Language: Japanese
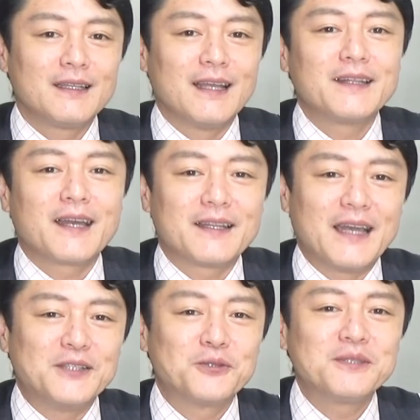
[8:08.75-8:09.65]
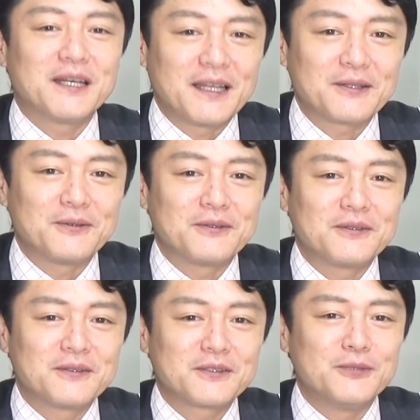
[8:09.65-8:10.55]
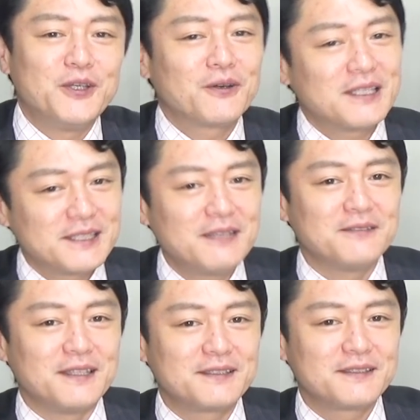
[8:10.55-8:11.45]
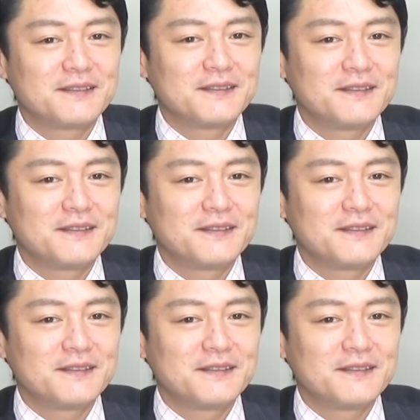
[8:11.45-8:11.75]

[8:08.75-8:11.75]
なんだか大丈夫かなと首をかしげるんです